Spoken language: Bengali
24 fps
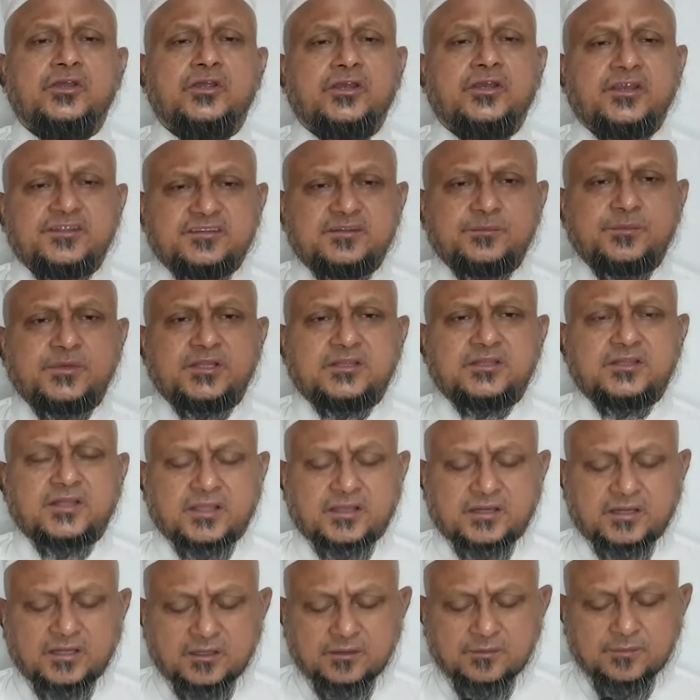ডিসিপ্লিন
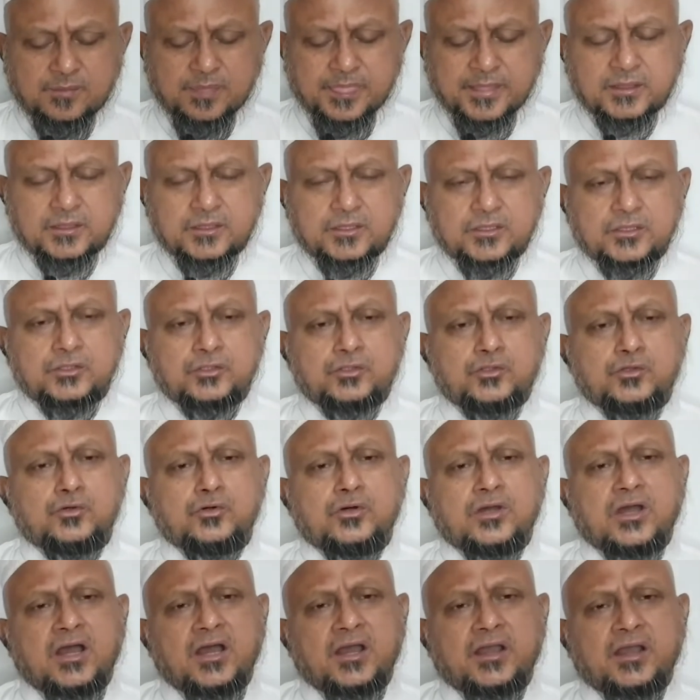থাকে না তো
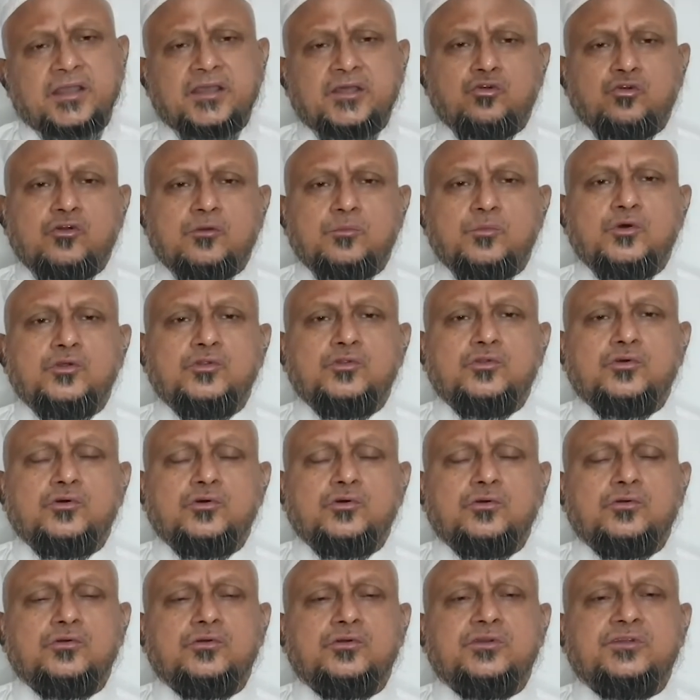আগে এরকম হতো
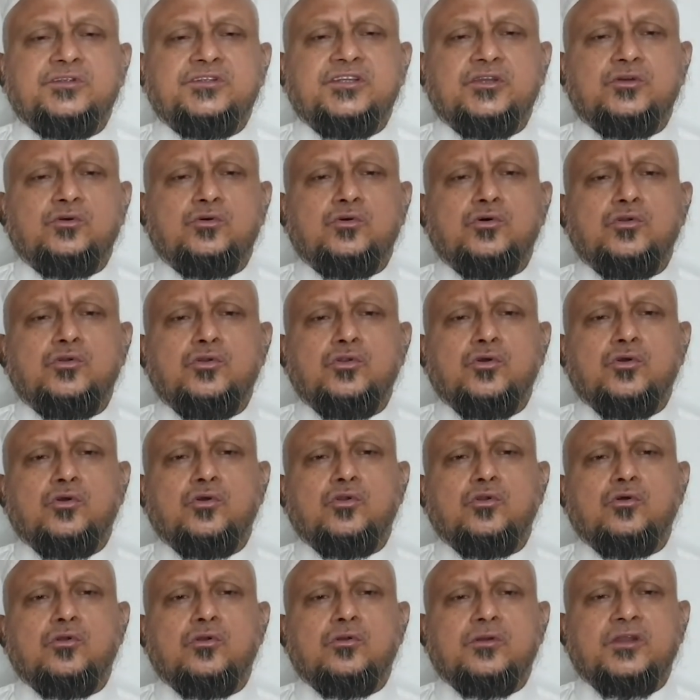যে অন্য
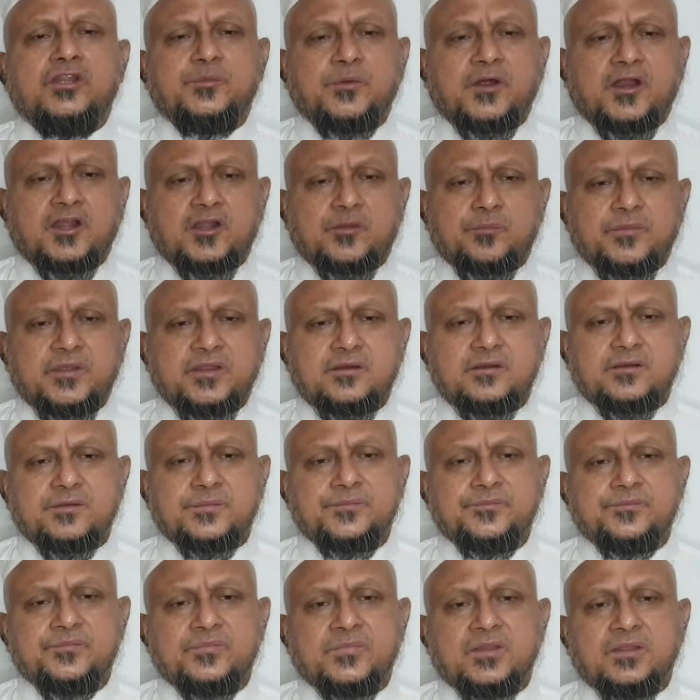কোনো ডিপার্টমেন্ট
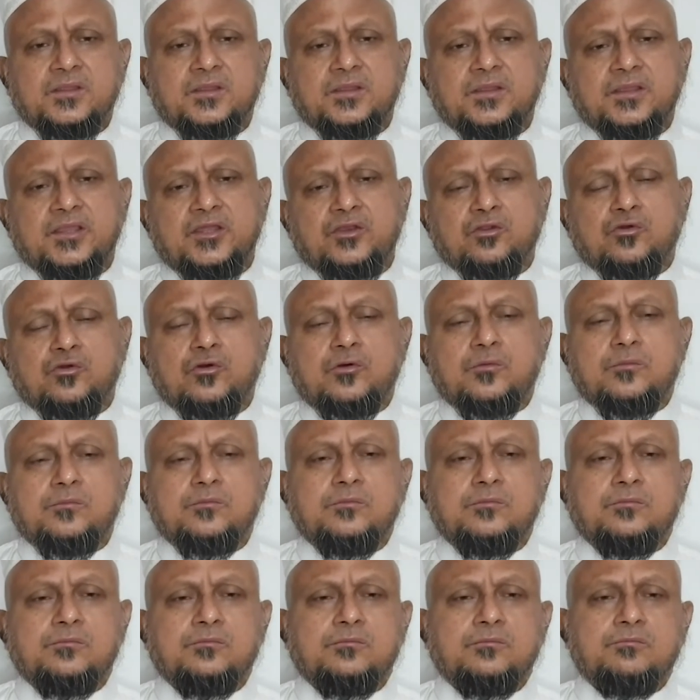এরকম
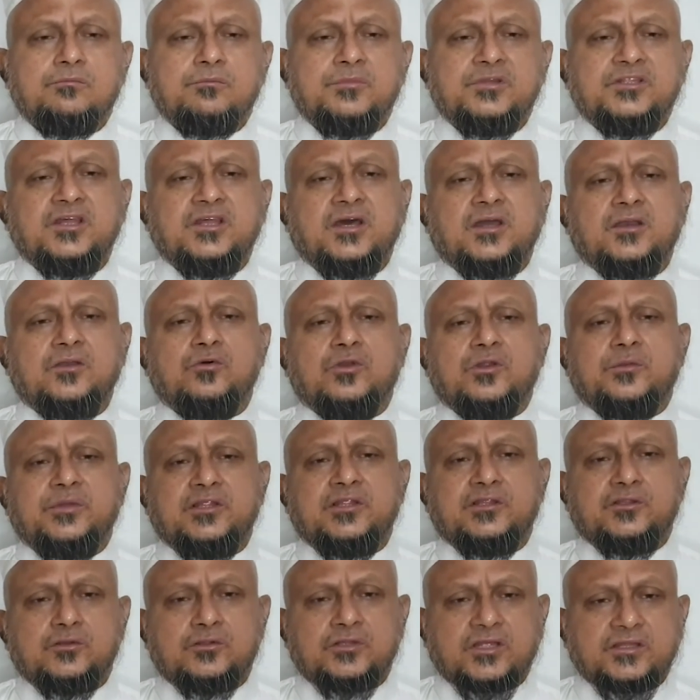বিধান করে
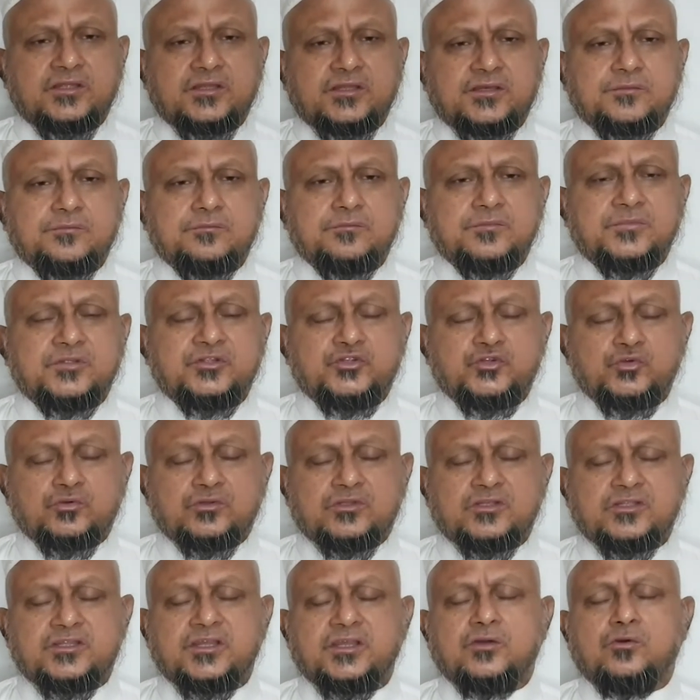ফেলতো তাদের
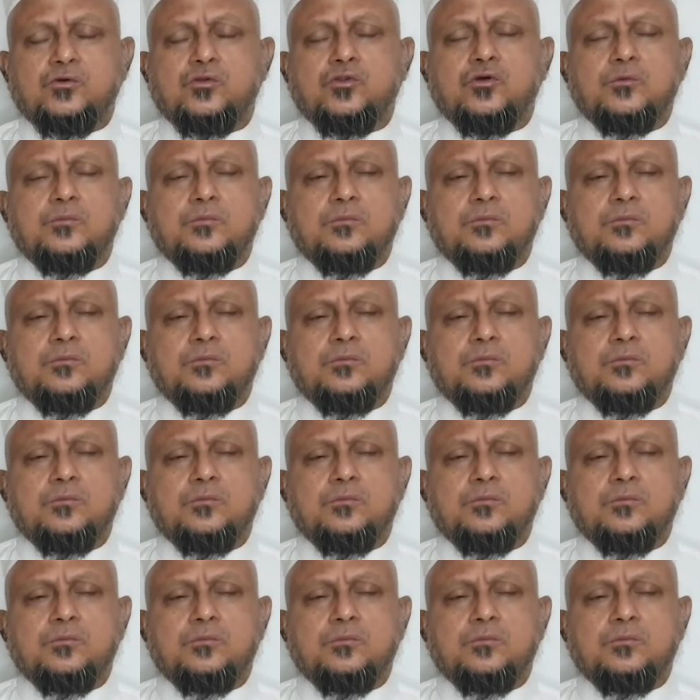চুক্তিতে কোনো